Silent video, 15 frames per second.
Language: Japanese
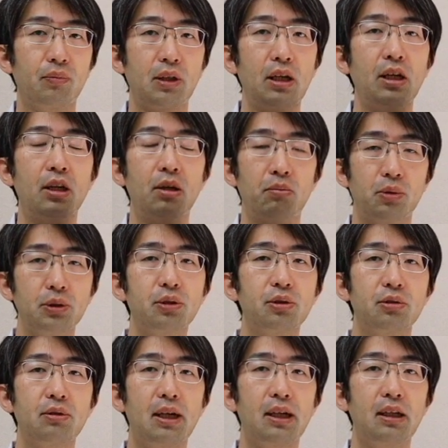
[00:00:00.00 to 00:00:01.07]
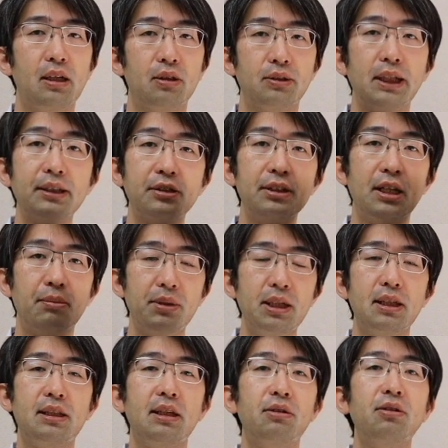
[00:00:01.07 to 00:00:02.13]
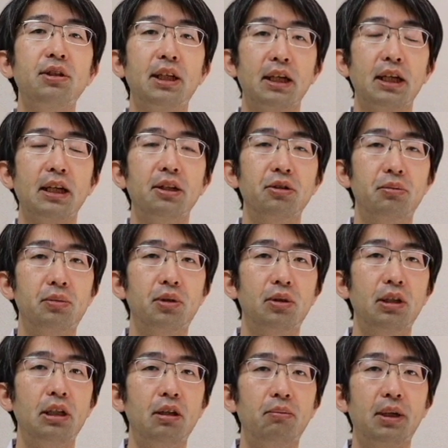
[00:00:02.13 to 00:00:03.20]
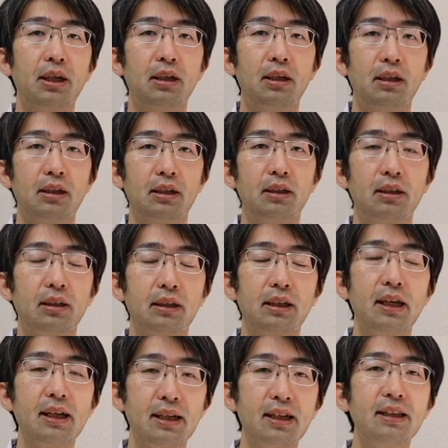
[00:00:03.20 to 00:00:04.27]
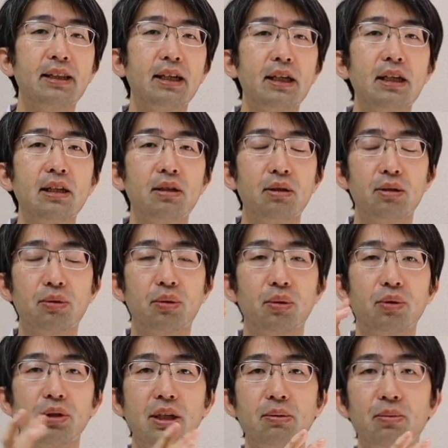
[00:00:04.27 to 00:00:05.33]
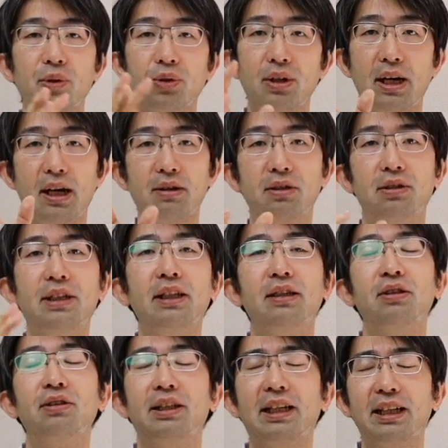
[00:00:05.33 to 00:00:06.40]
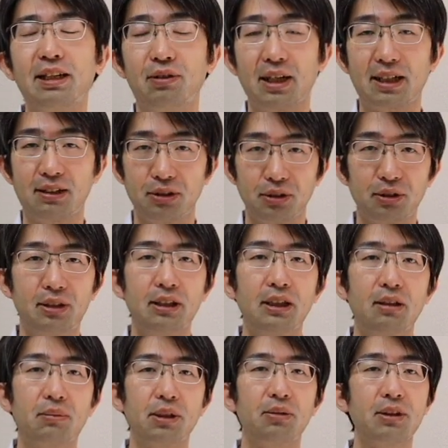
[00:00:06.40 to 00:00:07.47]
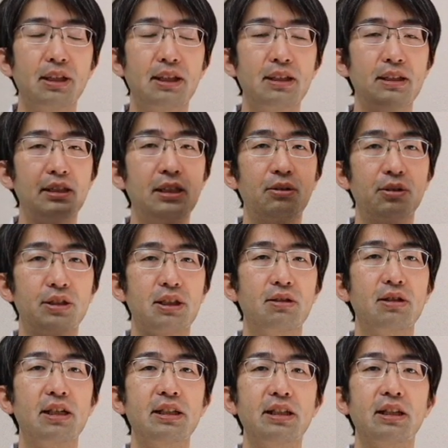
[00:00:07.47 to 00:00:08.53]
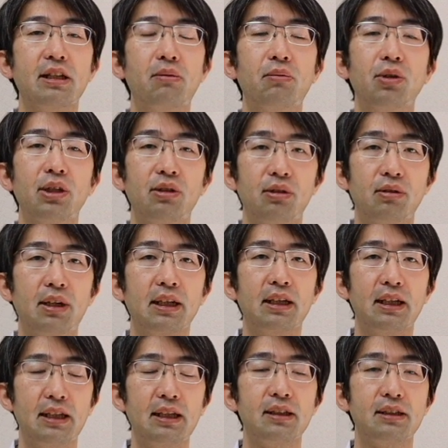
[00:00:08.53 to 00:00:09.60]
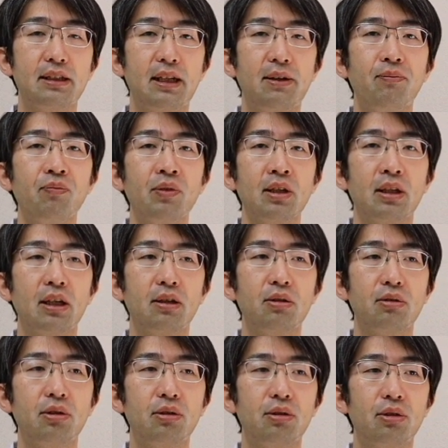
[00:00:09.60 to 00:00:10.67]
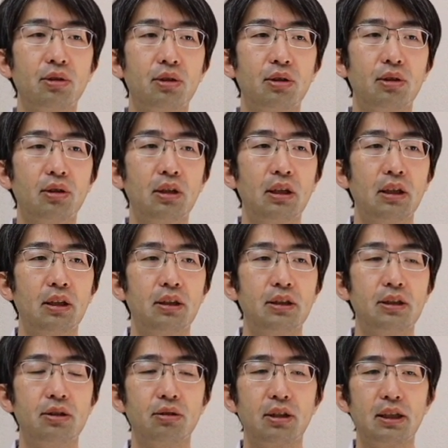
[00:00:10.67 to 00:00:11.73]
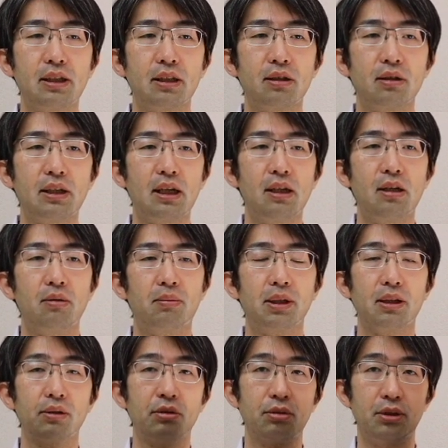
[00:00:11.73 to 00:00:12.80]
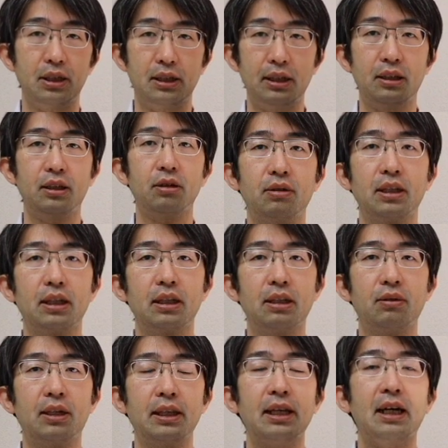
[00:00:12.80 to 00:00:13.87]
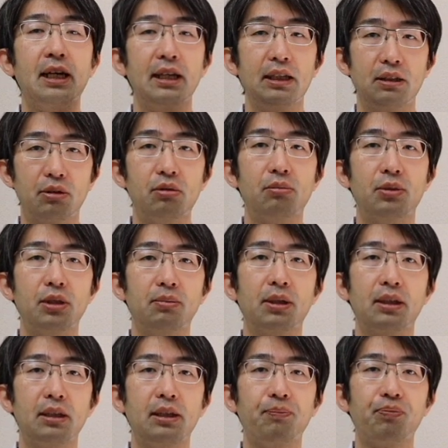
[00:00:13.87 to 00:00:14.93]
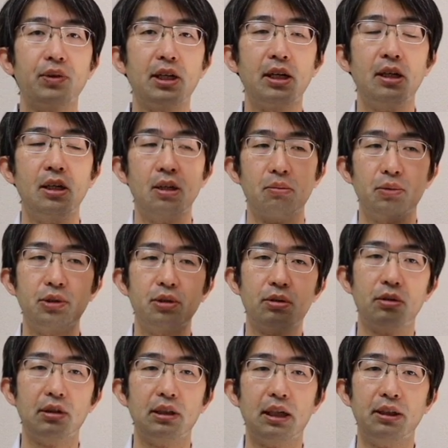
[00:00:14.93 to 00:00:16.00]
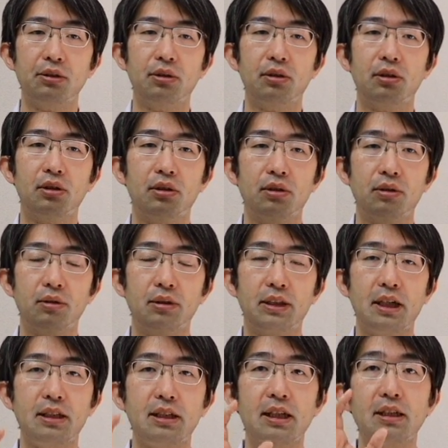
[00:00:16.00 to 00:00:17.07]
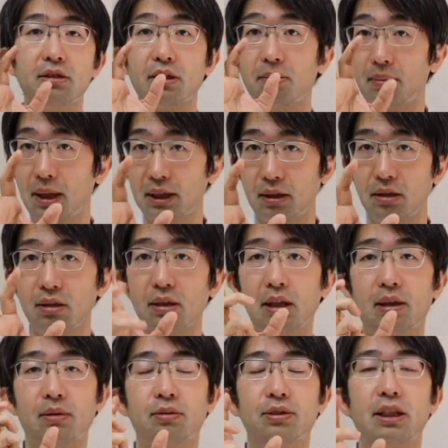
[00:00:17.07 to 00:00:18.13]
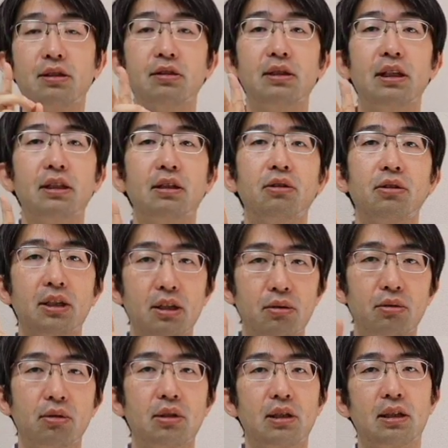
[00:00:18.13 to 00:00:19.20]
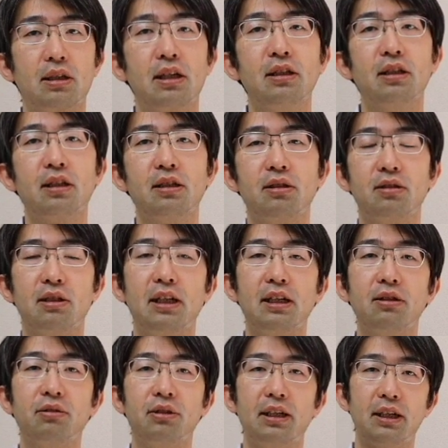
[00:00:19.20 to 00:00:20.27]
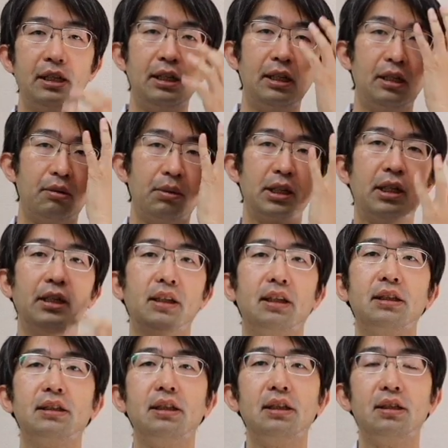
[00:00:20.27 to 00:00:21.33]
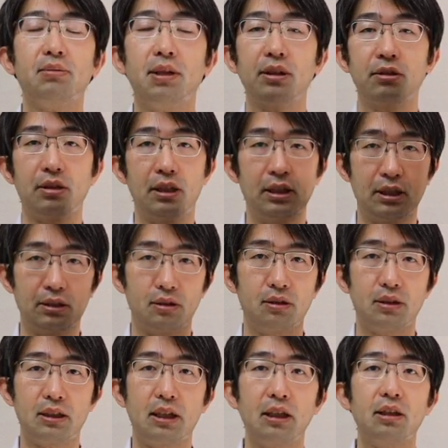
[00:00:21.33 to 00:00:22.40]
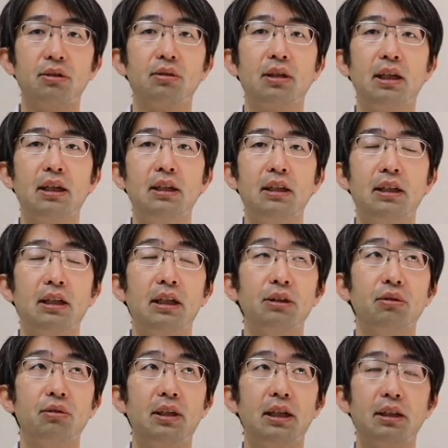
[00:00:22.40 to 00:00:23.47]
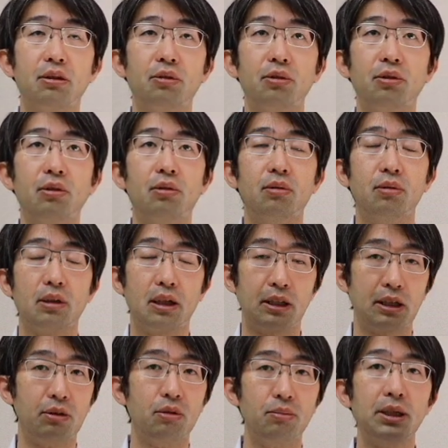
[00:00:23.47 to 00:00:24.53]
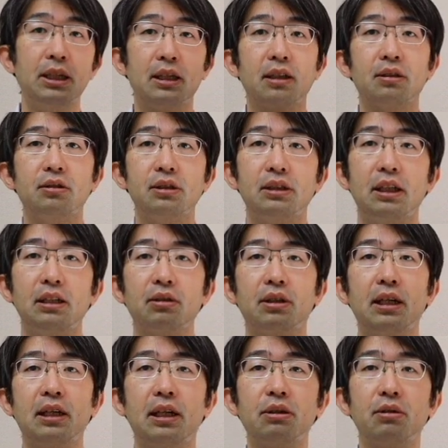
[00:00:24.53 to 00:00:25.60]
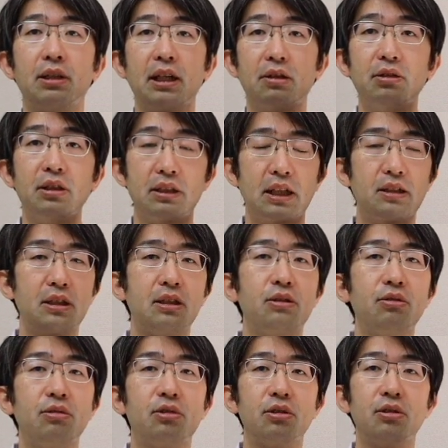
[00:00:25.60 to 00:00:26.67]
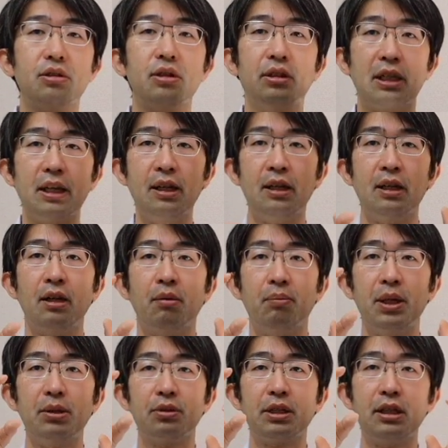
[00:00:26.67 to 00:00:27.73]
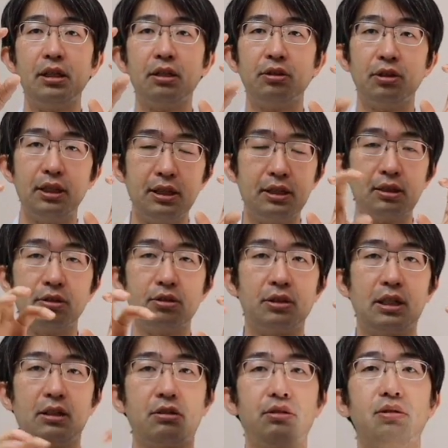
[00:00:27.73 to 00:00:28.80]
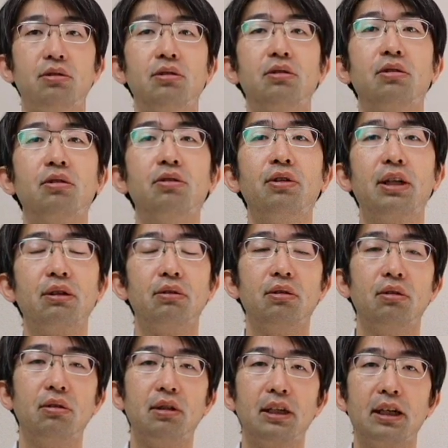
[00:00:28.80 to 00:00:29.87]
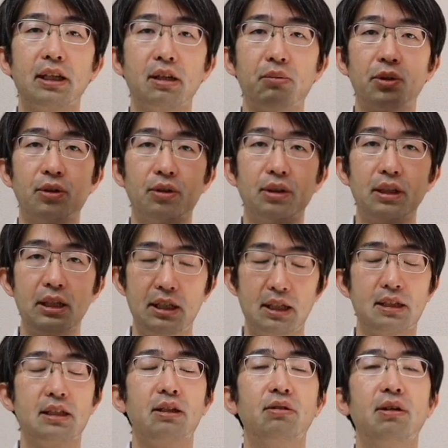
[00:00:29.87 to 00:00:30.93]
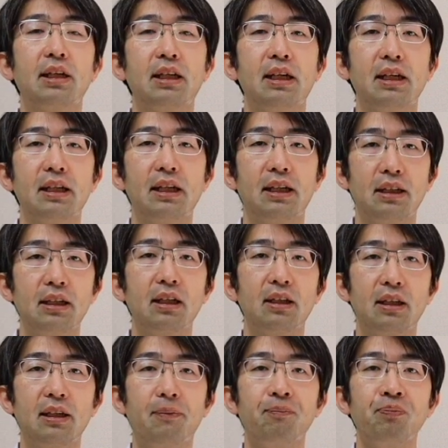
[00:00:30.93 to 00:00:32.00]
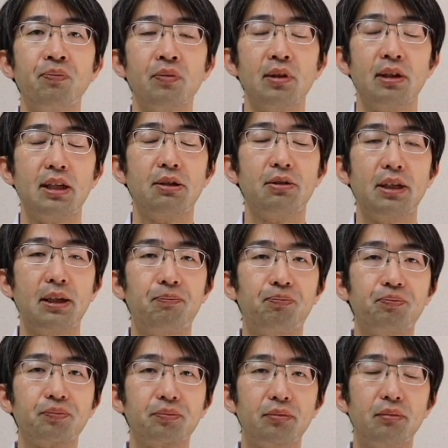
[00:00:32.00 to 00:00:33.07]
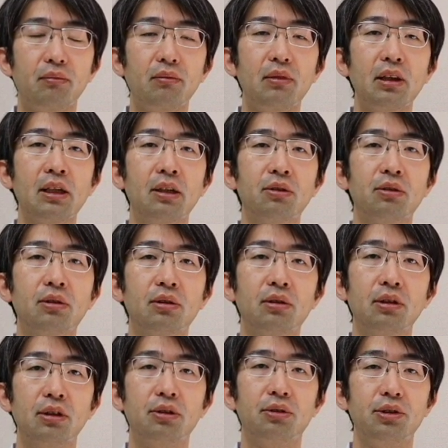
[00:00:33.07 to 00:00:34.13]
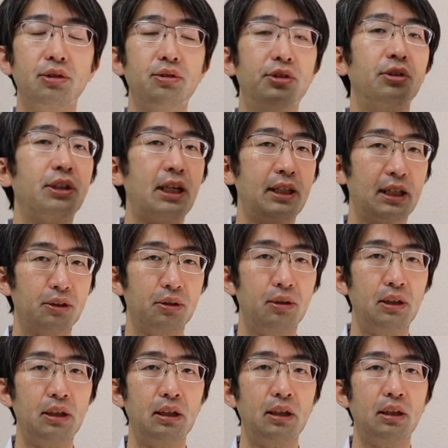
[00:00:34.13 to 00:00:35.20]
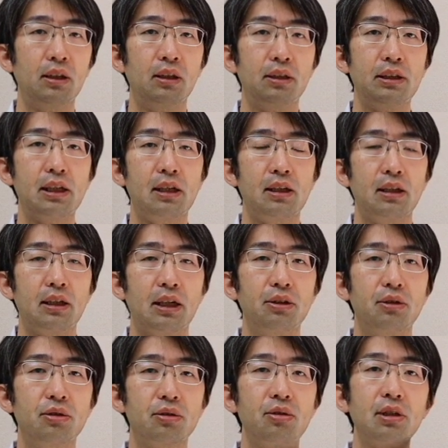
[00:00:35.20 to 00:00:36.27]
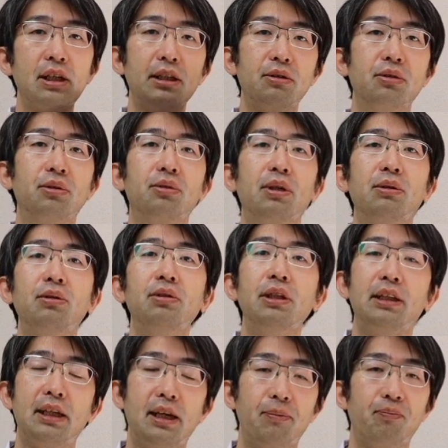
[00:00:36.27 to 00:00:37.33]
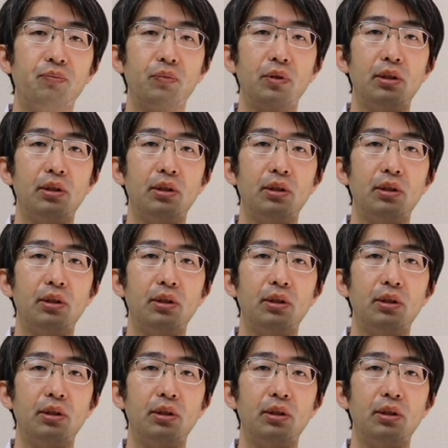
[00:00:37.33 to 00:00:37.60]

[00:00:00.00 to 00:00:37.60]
でもう一つはふたつには見えてるんだけれども、まあ、経験的にここにものがあるよねっていうのは大体わかると、まあ、そんな感じでおっしゃる患者さんもいるわけでして、結局その日常生活が全く遅れないっいうわけではないと思いますね。でもちろんあの第一眼についてまっすぐがふたつになってると結構患者さんつらいので、まあ、眼帯してしばらく生活したりとか、あとはその片方見えなくしたりとか、あと逆に斜視手術って言って目の筋肉の位置をずらす手術をその後するって方もいらっしゃるわけなんですね。なのであのそういう状態だと。じゃあ、 あの今回のことは抜いて、